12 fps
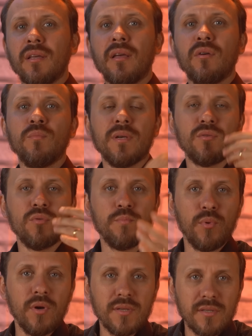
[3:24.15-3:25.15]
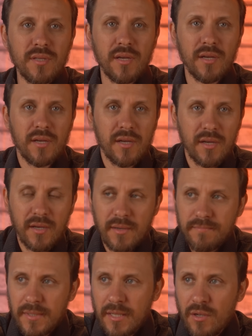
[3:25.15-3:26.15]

É uma suposta